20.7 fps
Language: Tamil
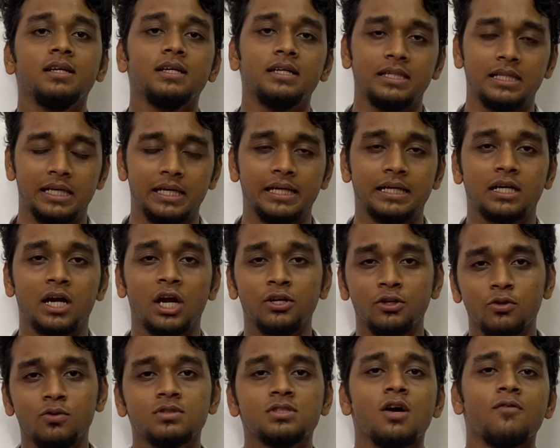இதை நீங்கள்
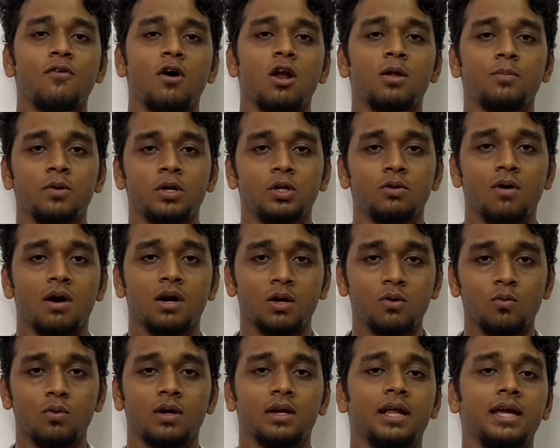கண்டினியூஸாக ஃபாலோ பண்ணிட்டு வாங்க
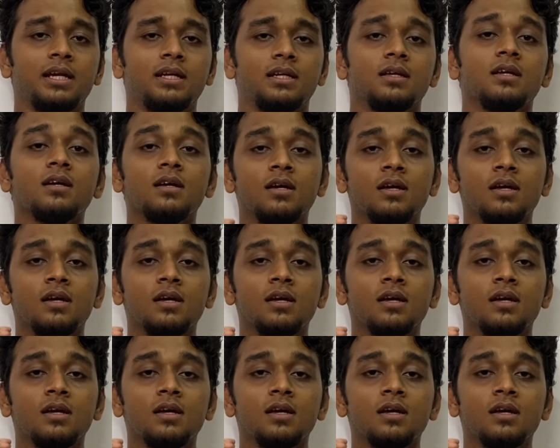உங்கள் டயட்டு